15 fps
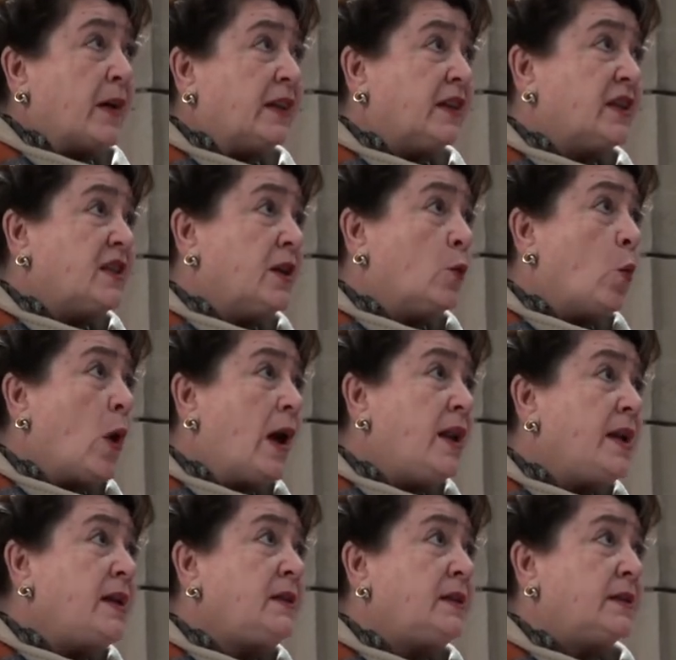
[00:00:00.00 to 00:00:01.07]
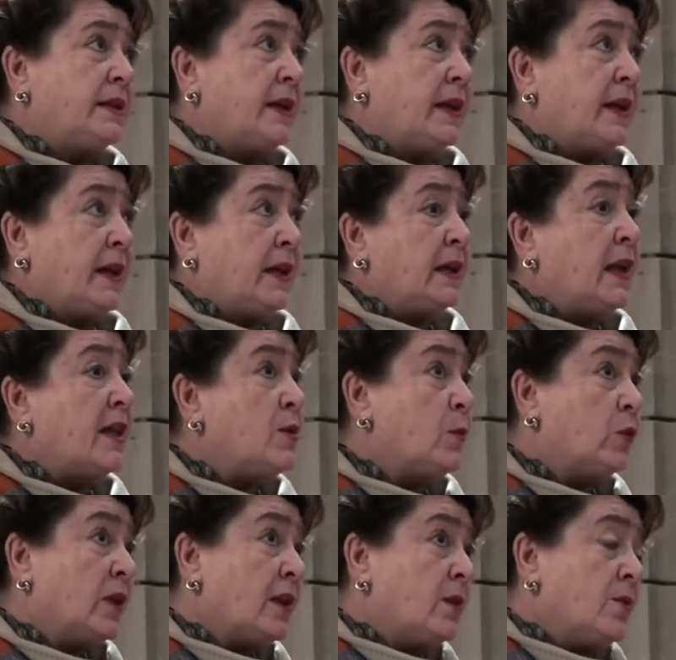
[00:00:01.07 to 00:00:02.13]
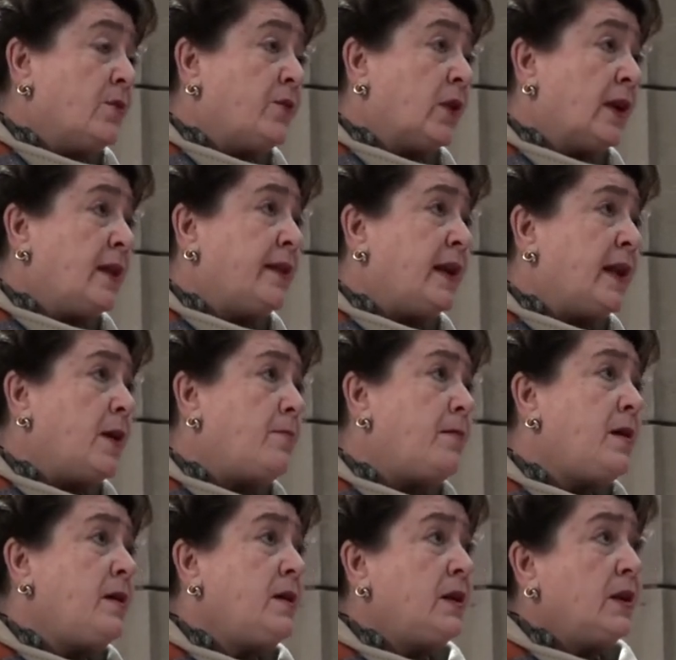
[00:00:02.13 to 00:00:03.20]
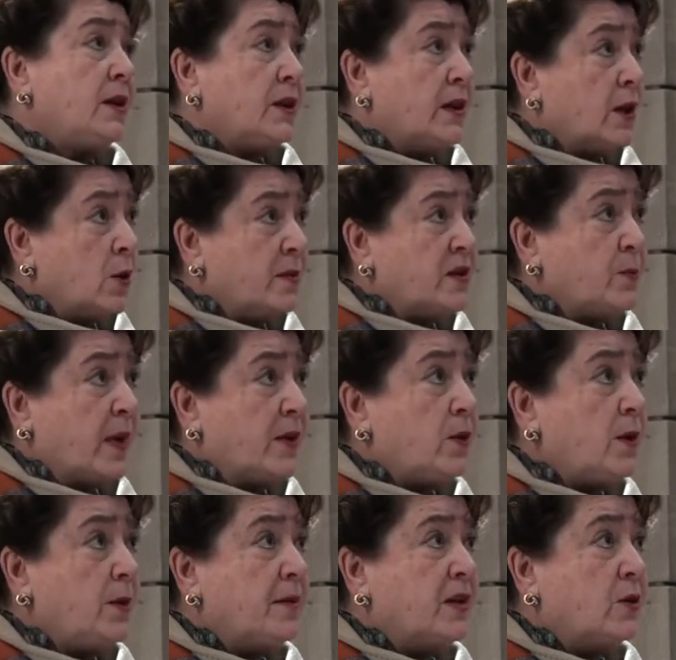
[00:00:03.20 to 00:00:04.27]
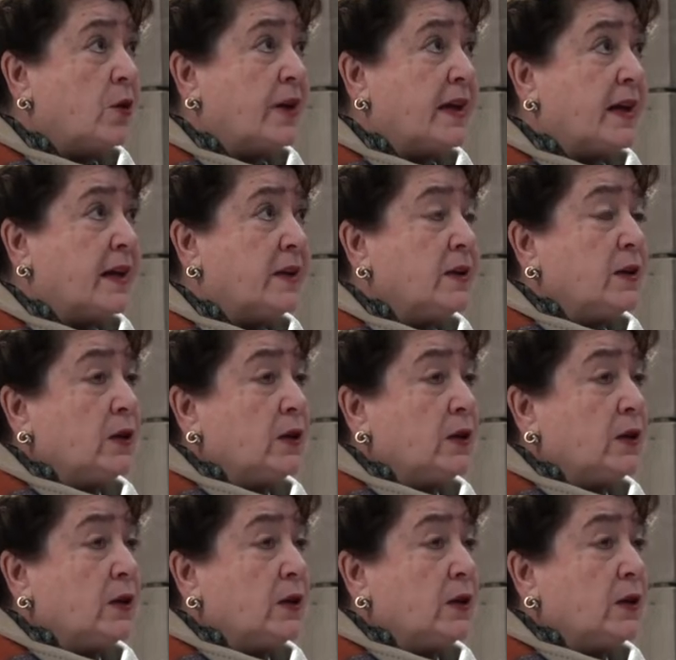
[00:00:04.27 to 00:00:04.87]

partes iguales de la Diputación Foral de Álava y el Obispado de Vitoria.